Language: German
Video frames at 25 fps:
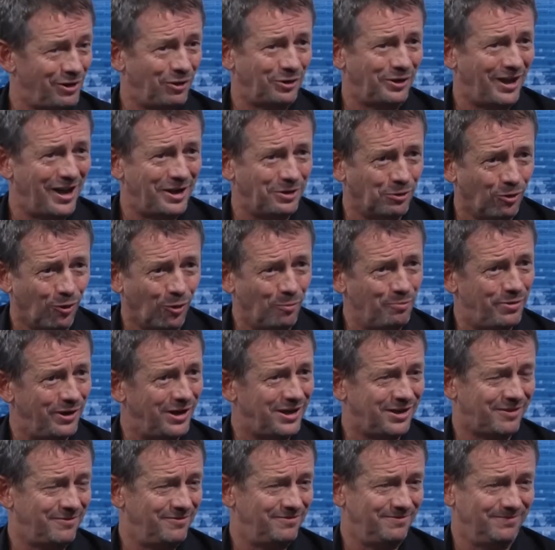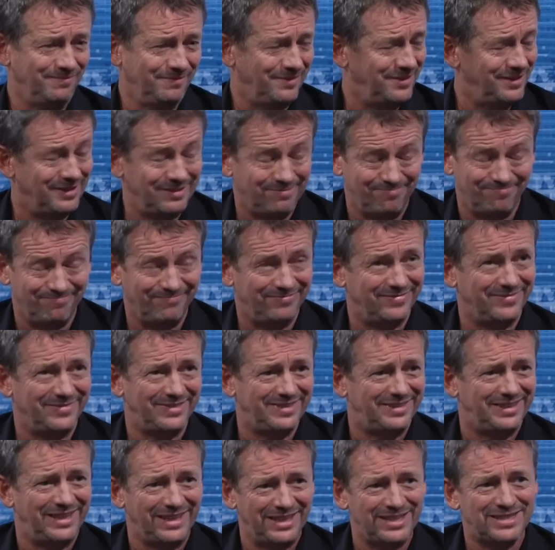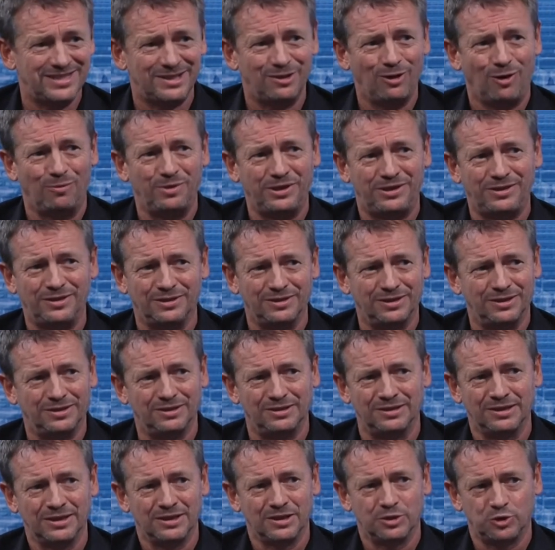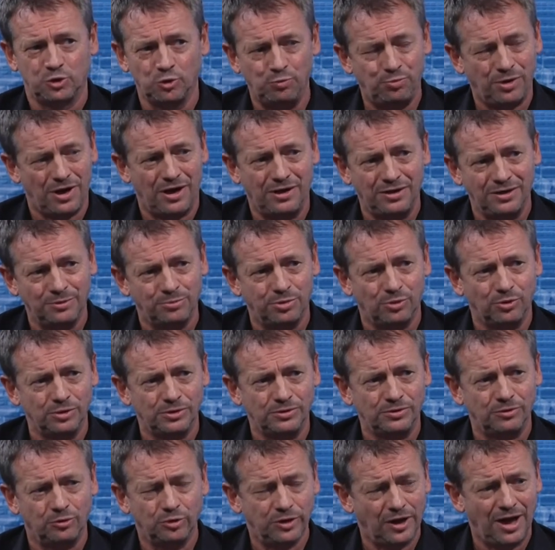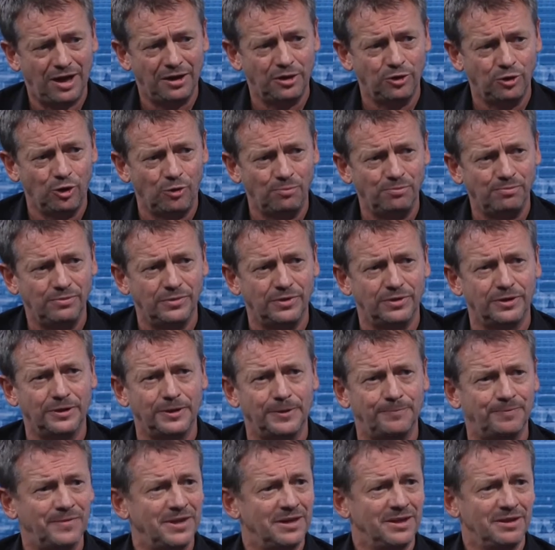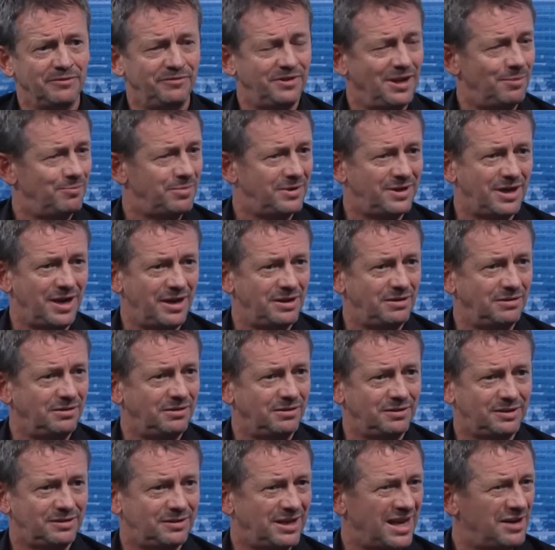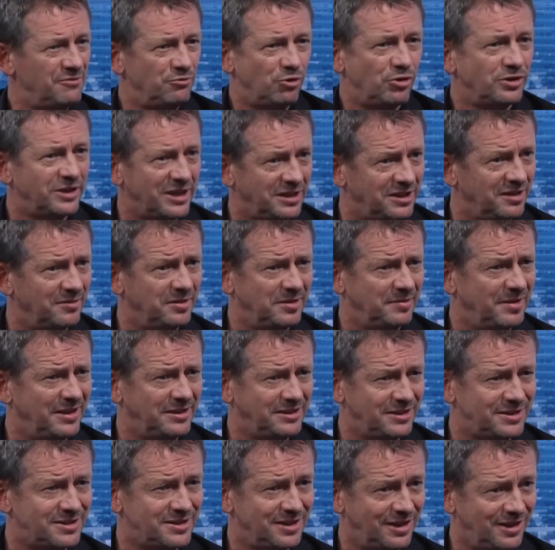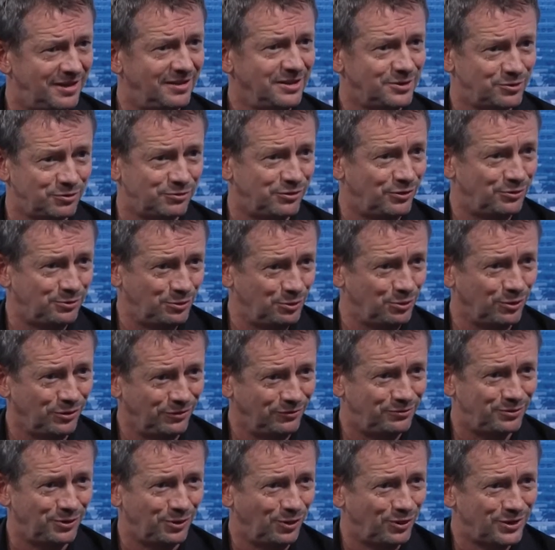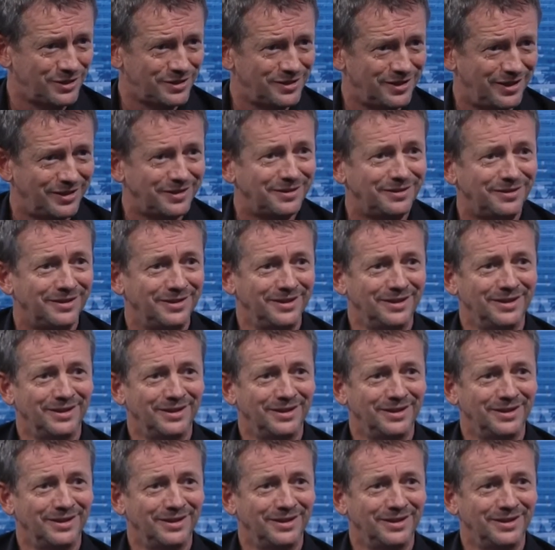wir auch eine eigene Homepage die ist, glaube ich, äh, super angeboten oder angenommen. Äh, wir haben kein, kein Wochenende mehr dieses Jahr zur Verfügung für Hochzeiten.